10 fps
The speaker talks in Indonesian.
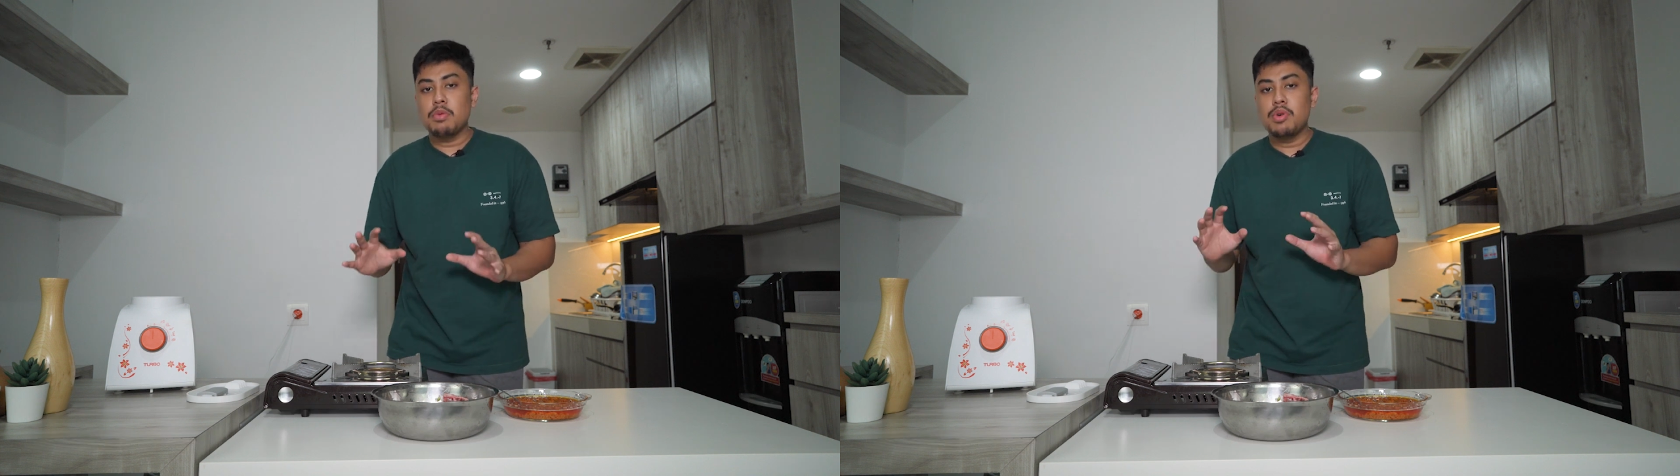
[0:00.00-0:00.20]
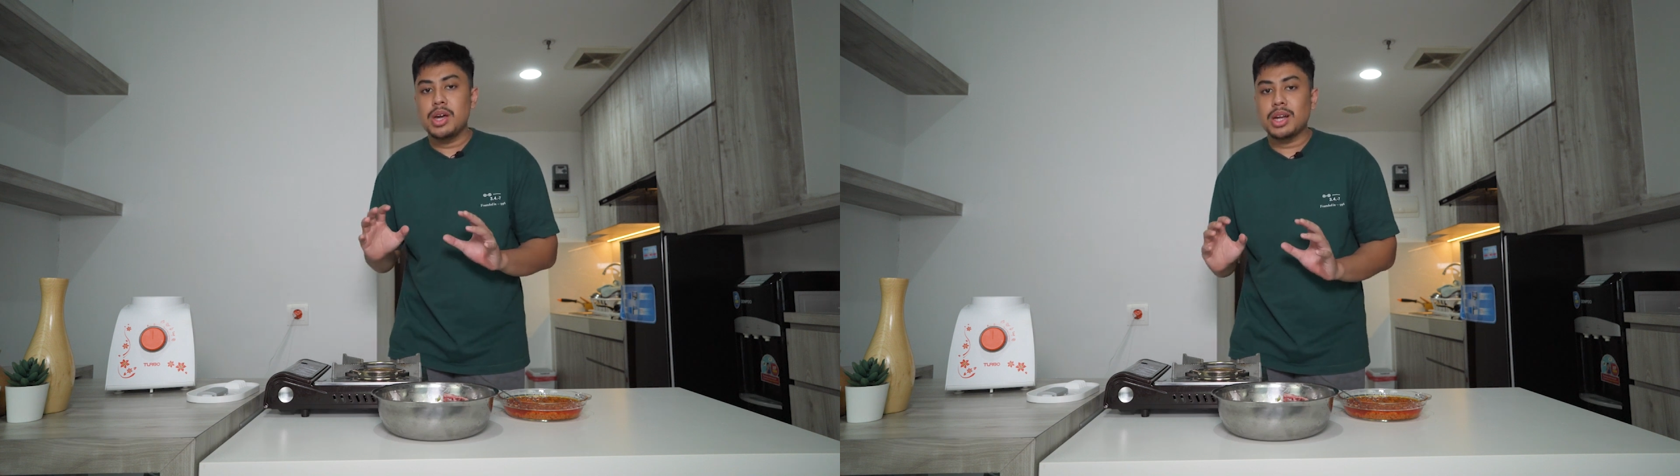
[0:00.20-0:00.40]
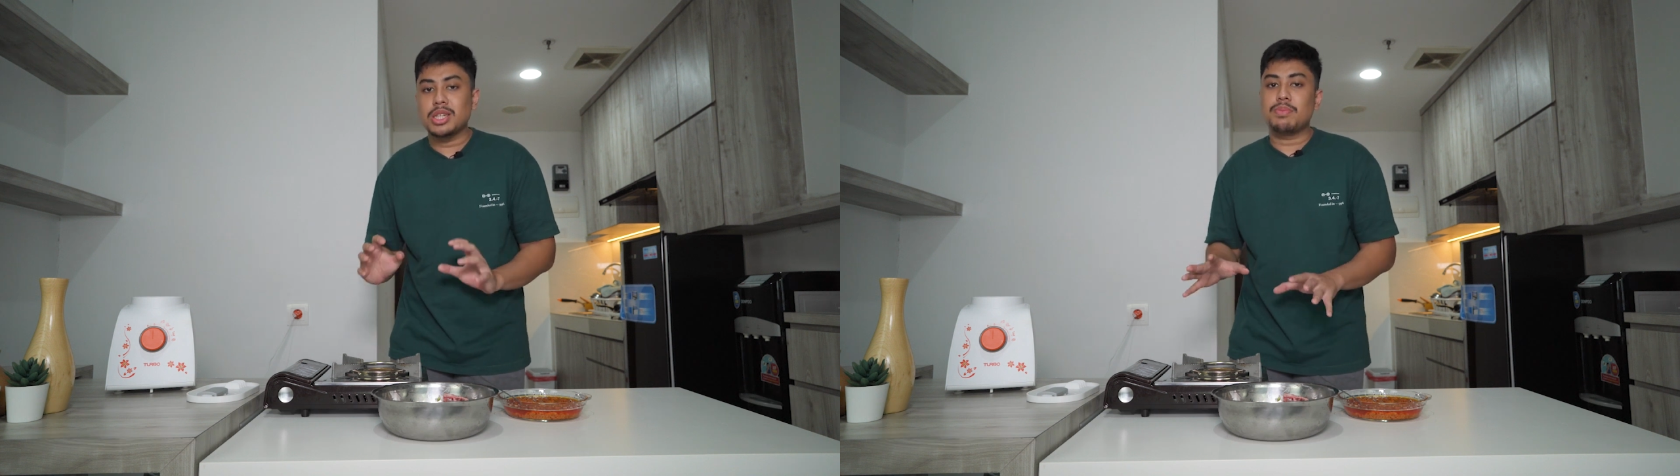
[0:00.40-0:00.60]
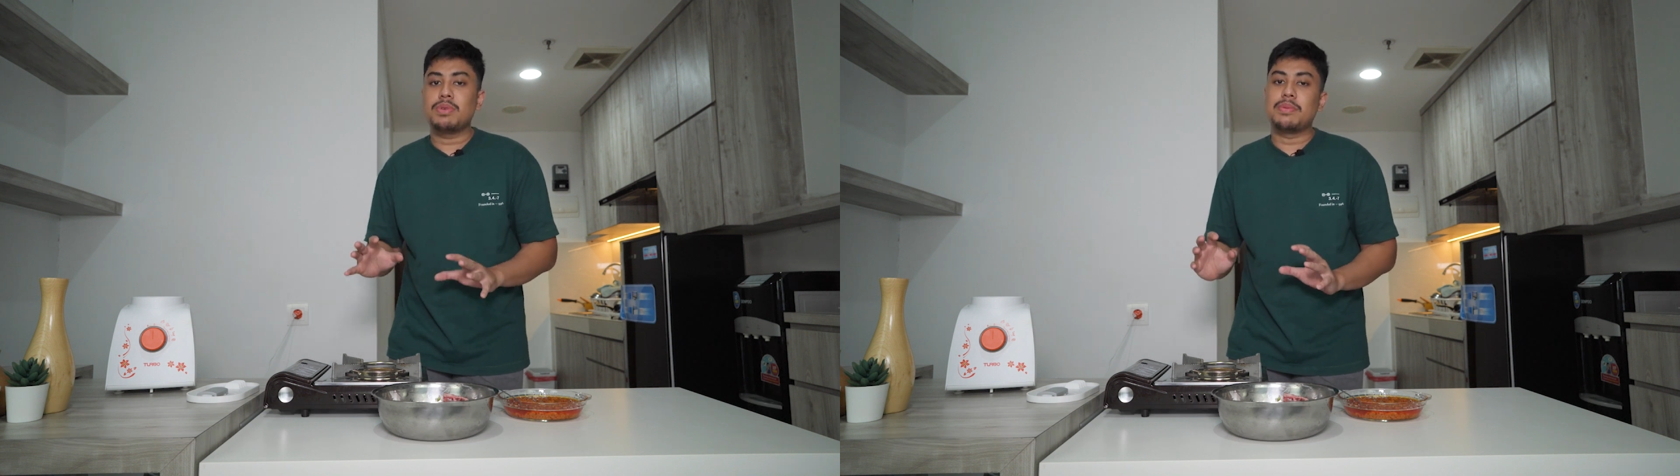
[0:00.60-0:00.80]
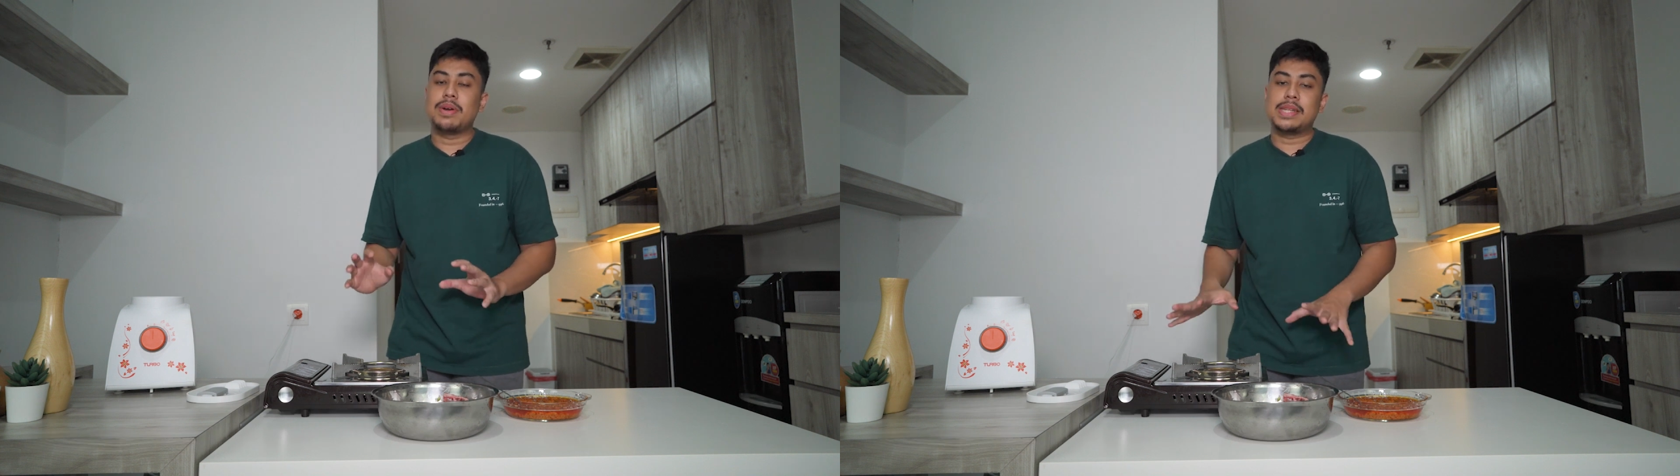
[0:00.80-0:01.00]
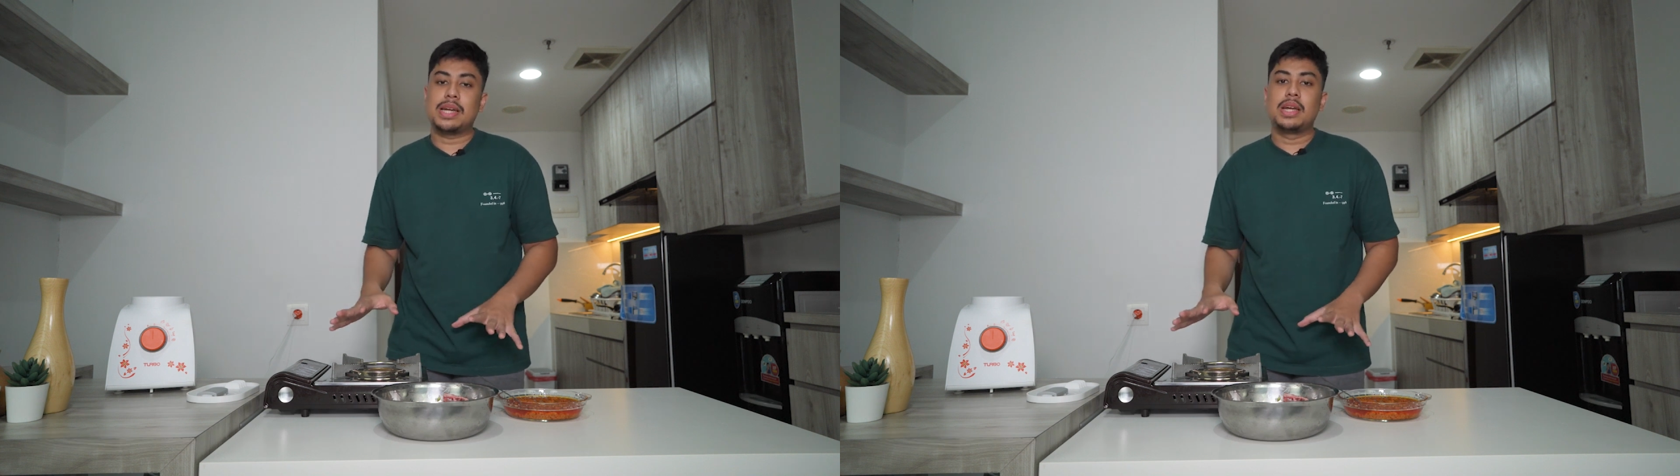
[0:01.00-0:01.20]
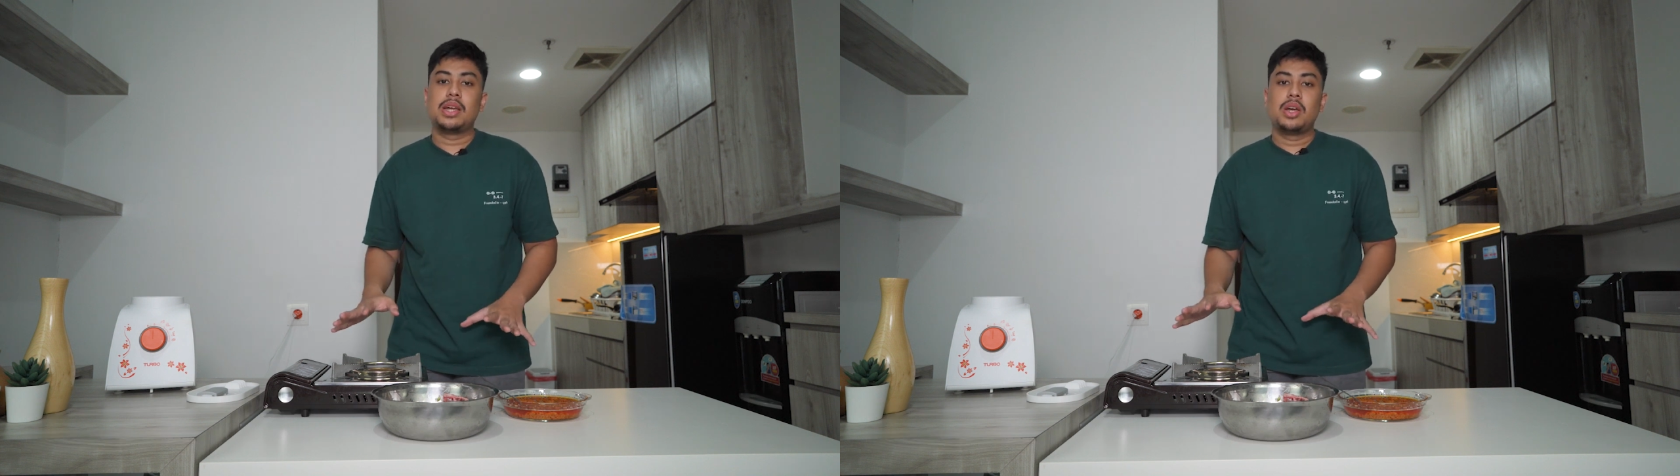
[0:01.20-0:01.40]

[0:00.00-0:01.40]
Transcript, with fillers: bumbu yang resep dan matang.